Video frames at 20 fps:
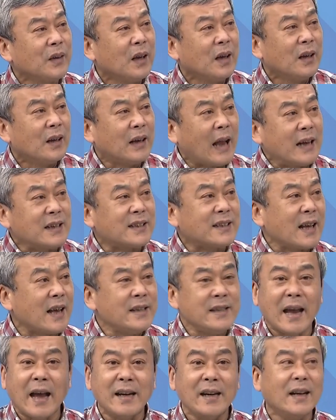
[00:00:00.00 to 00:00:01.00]
来声
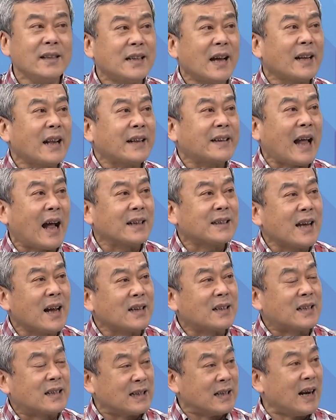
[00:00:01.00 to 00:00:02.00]
援人家在打
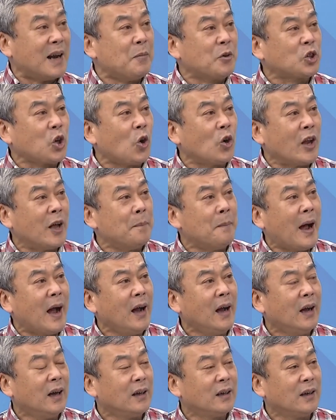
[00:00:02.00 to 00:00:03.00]
仗死那么多人
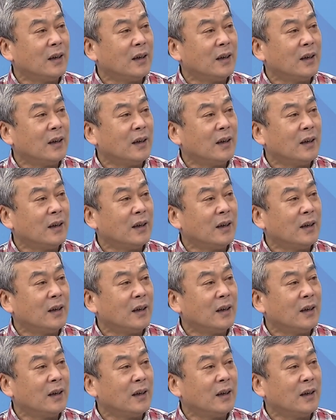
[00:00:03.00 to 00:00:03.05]
吗？